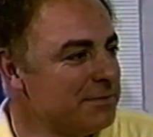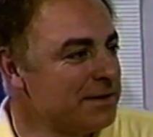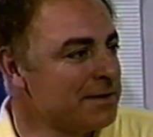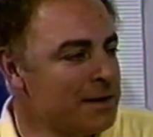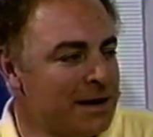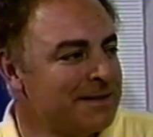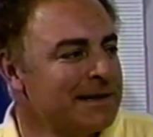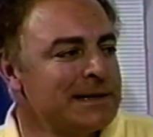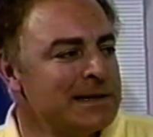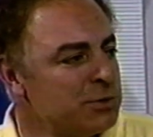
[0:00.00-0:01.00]
mais un
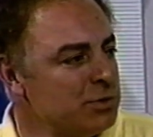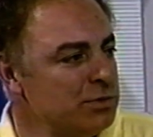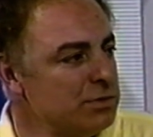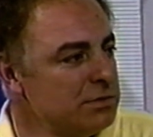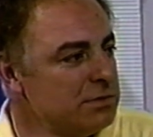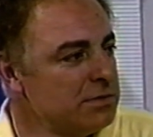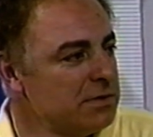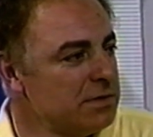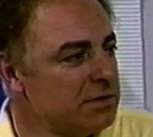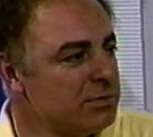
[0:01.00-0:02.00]
tas d'inconnus.
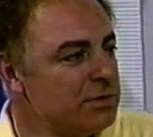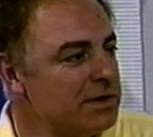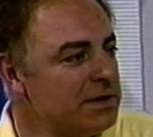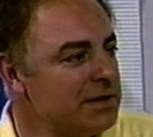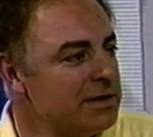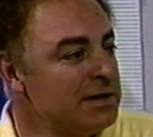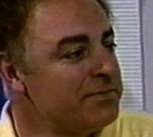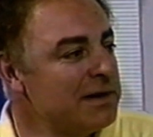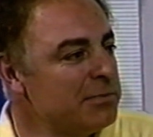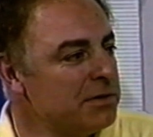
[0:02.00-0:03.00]
Tous les,
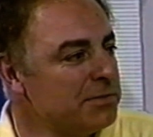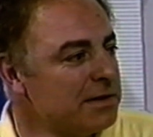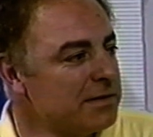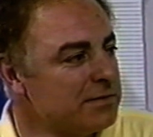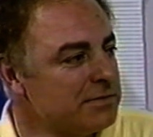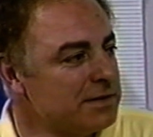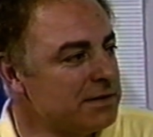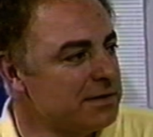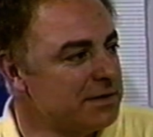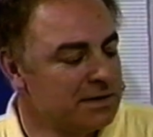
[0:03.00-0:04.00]
Flamands, par exemple.
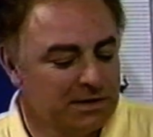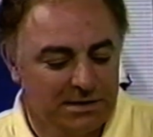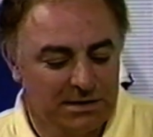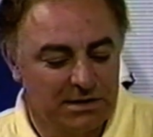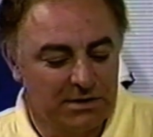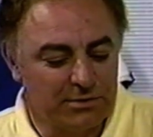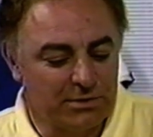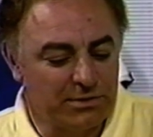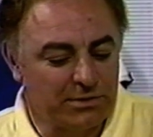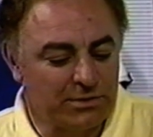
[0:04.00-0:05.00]
Eh oui.
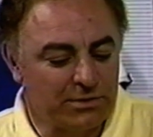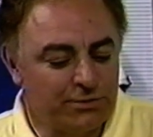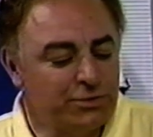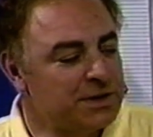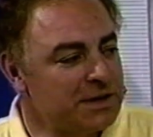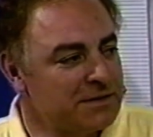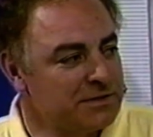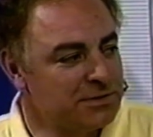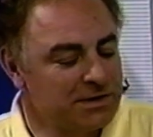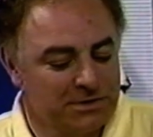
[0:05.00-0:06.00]
Euh, Wouter,
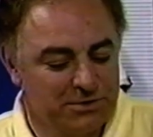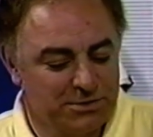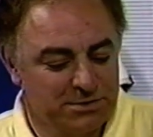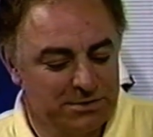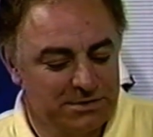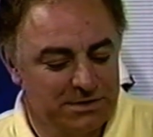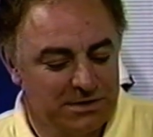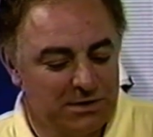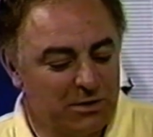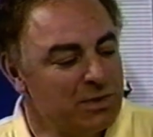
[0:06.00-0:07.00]
ça vous dit quelque chose
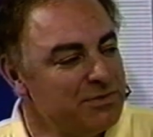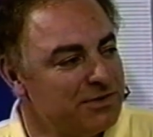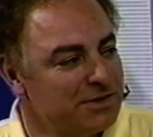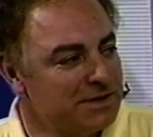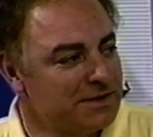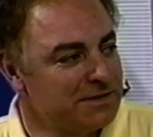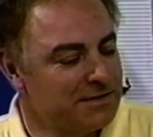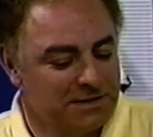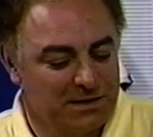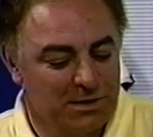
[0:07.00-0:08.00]
Wim Van Est.
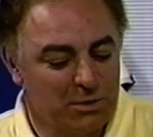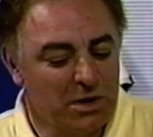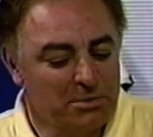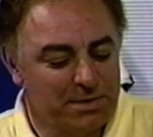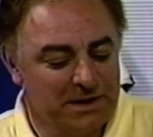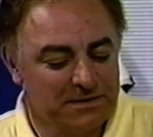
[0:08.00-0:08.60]
Non, non plus. Wampers,